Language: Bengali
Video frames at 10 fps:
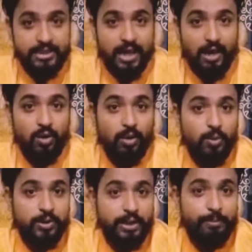যা
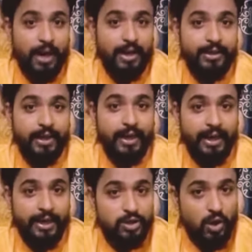গর্ভবতী মায়েদের
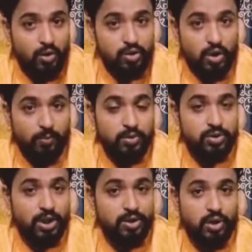এই সকল
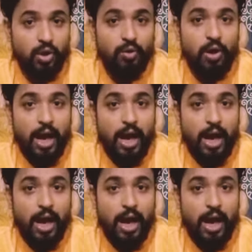সমস্যা সহ